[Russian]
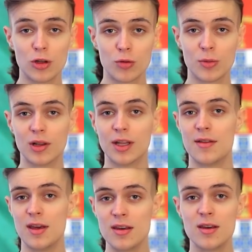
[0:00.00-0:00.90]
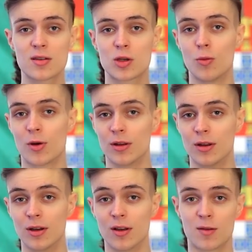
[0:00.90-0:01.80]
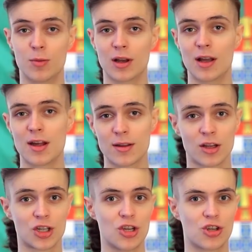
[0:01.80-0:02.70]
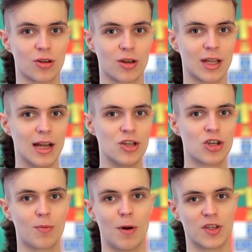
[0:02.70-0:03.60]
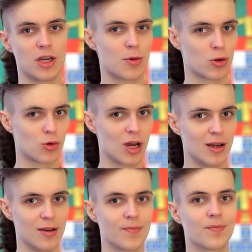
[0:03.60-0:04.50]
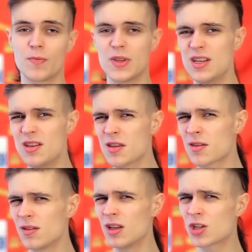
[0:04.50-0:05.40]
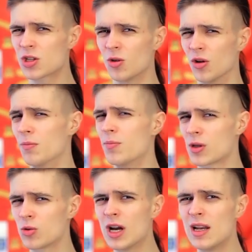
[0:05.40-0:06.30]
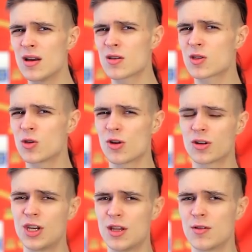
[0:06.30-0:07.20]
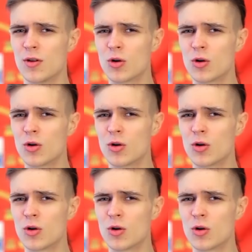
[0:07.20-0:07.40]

он был на деньги, собранные с благодарных женщин-католичек по всей Португалии. Единственное, что Португалия с 43 -го